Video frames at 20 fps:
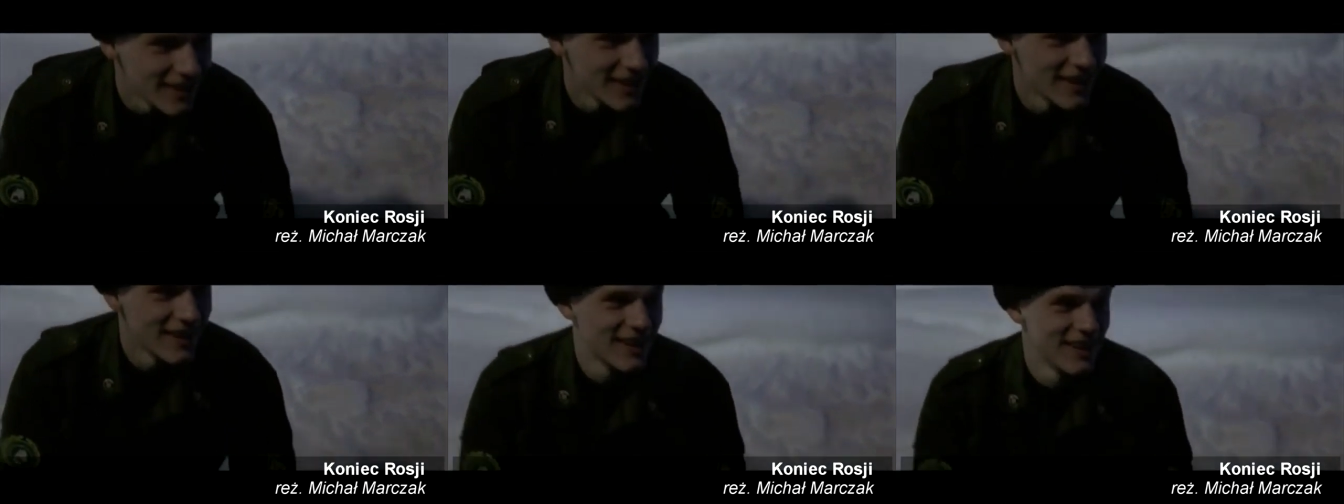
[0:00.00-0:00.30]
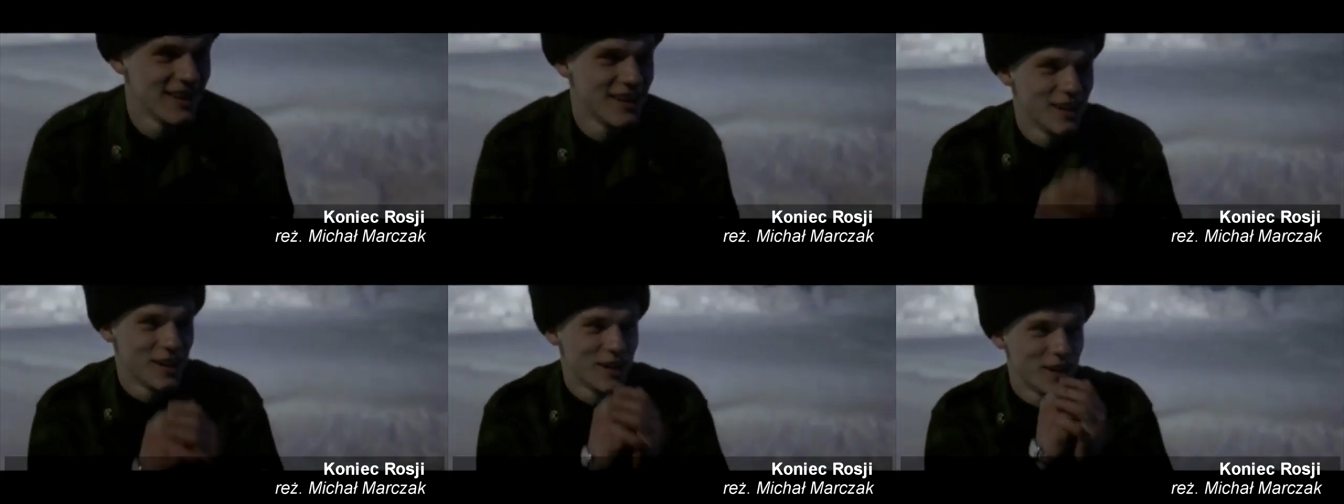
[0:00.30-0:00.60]
no chciałem
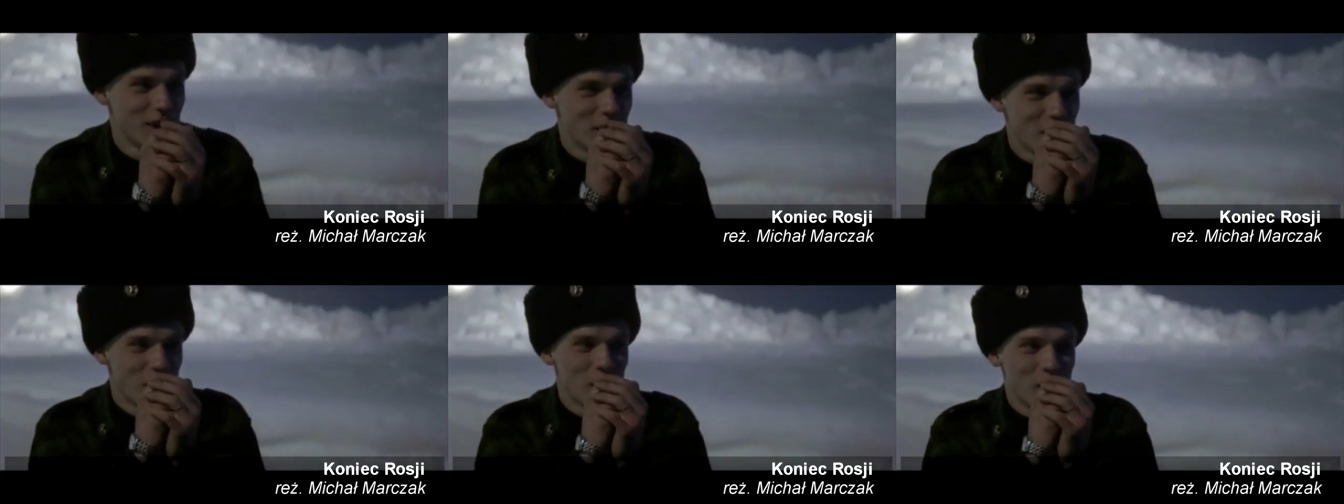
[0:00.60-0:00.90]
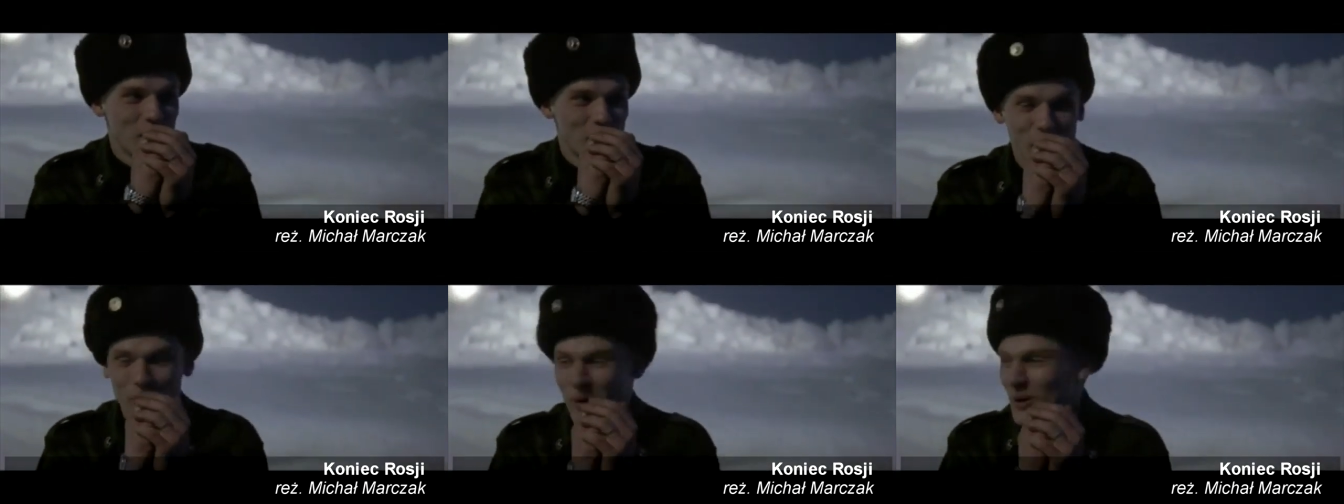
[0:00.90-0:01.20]
zrobić taki film, film,
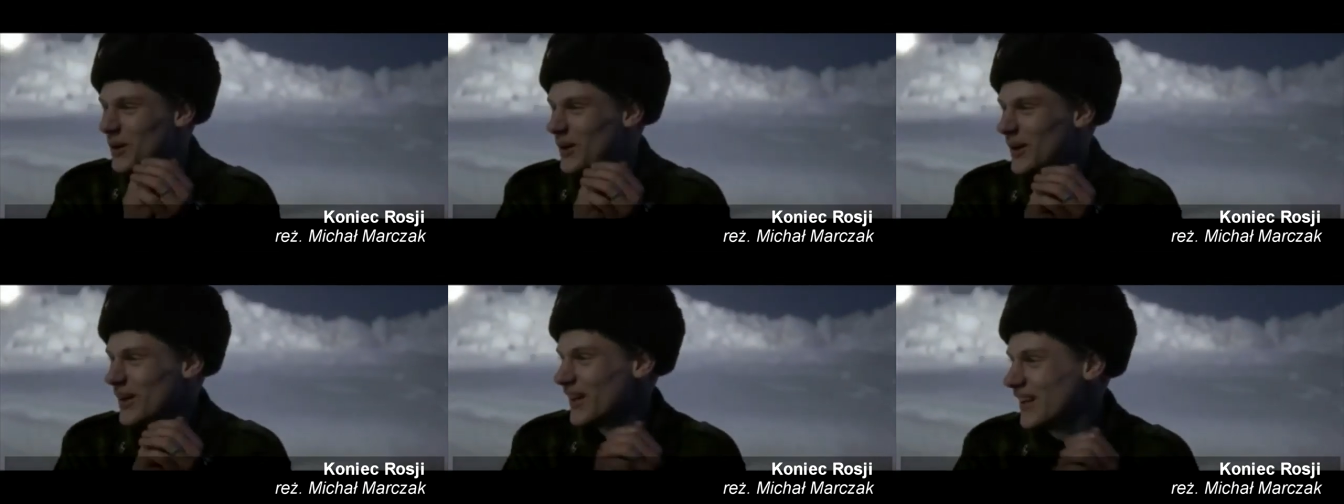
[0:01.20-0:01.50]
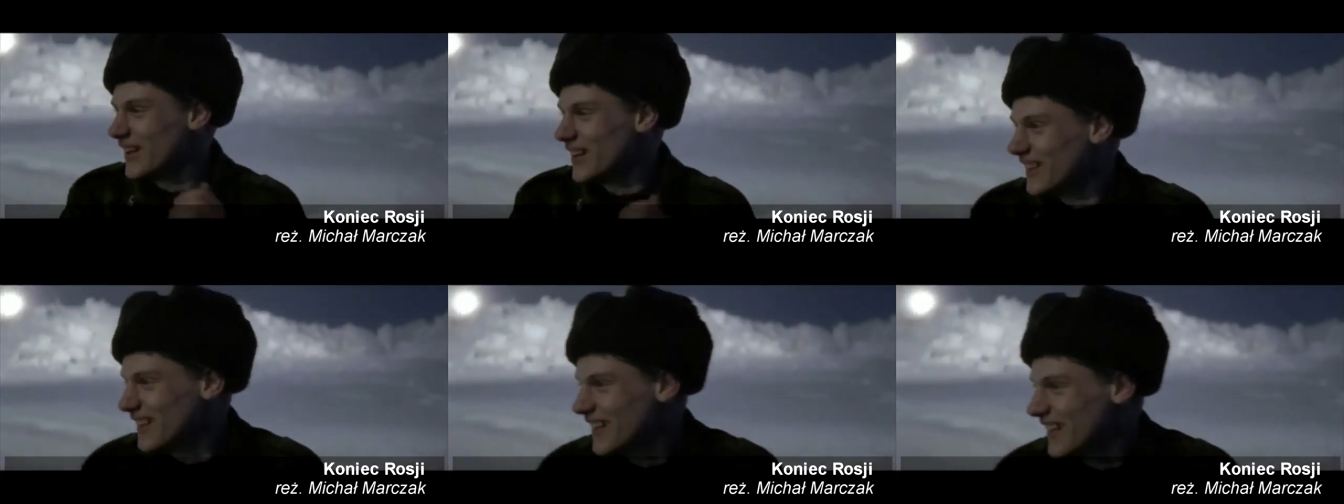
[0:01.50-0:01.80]
który nie
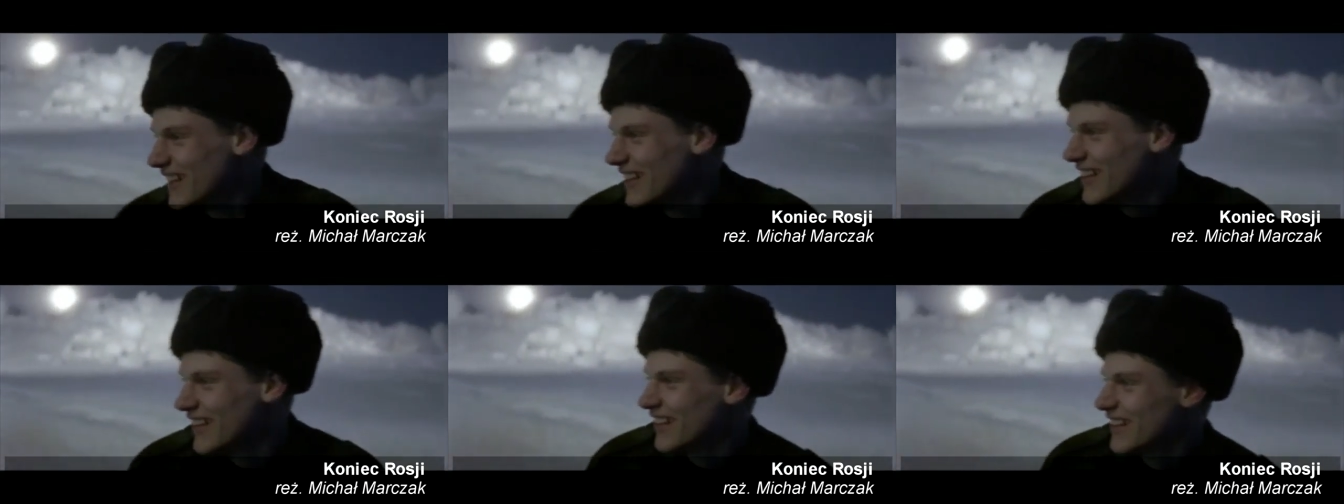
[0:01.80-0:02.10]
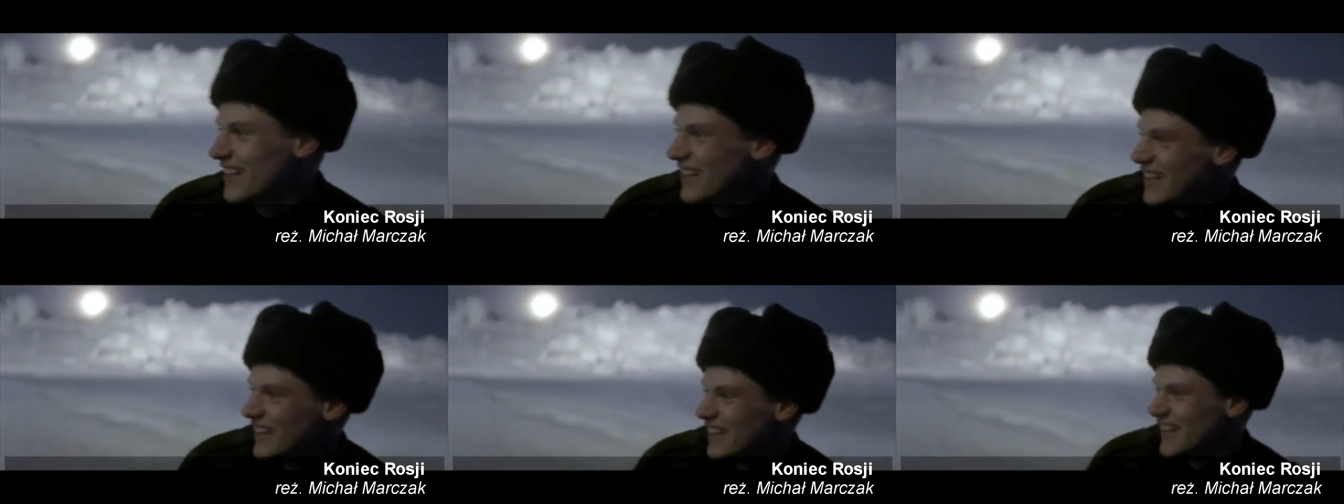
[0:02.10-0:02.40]
wszystko dopowiada do
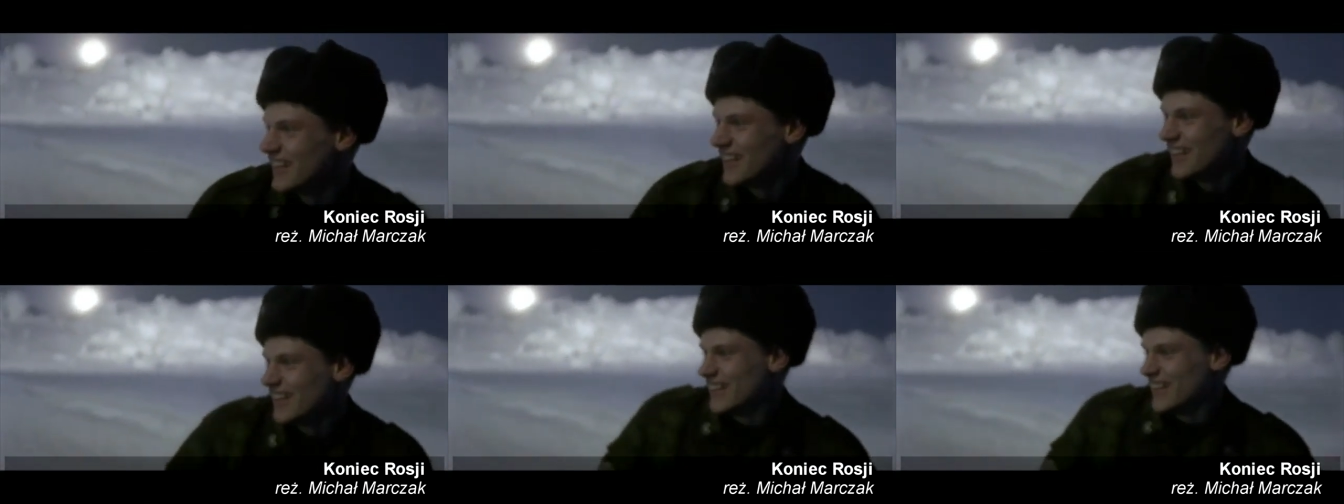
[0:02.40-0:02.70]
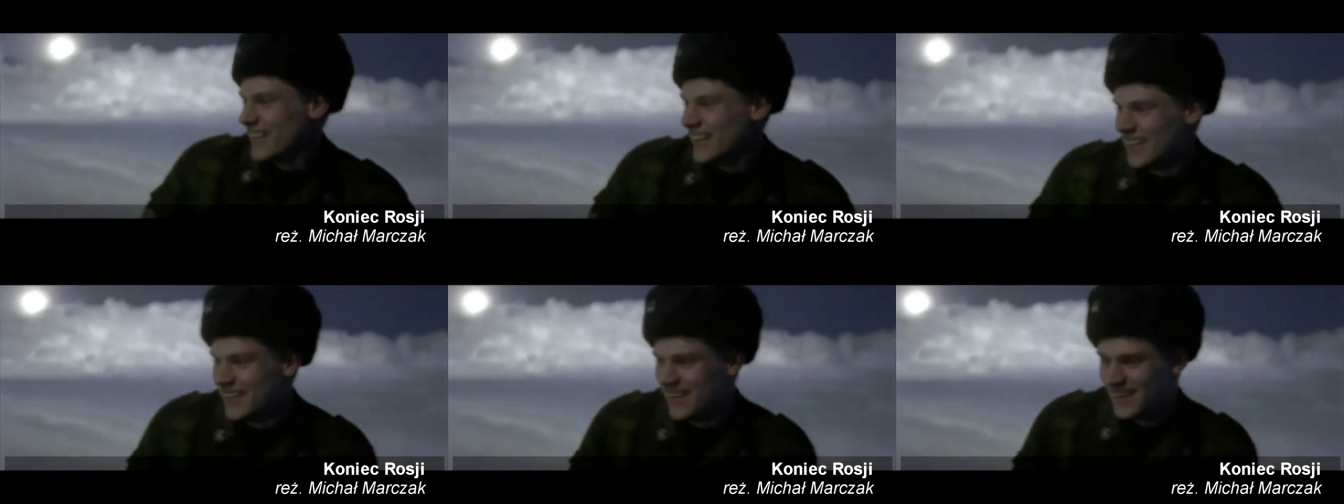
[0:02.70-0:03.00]
końca. Chciałem,
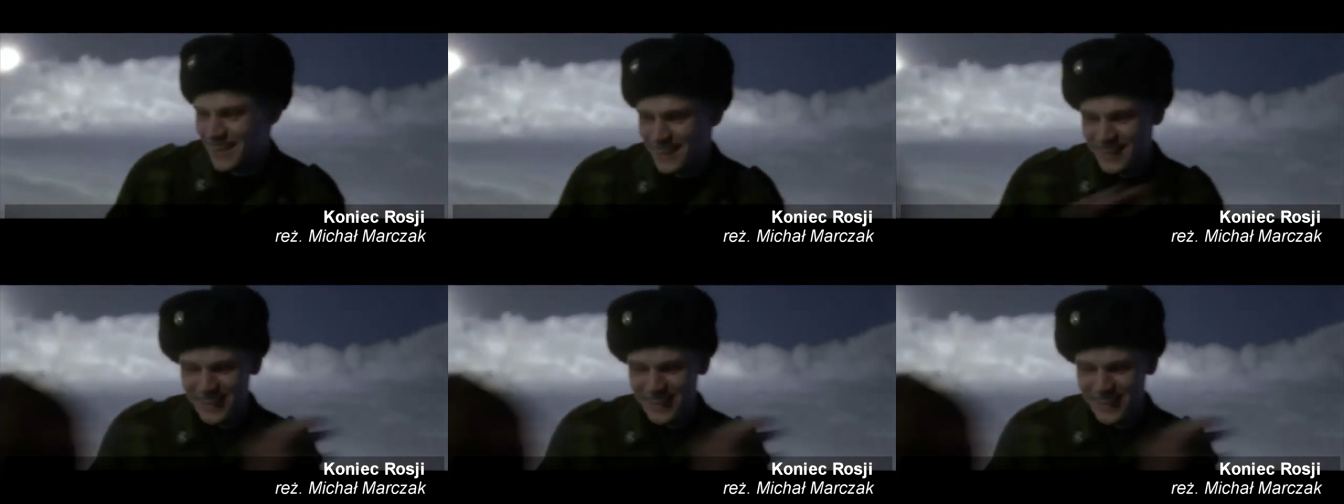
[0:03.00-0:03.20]
żeby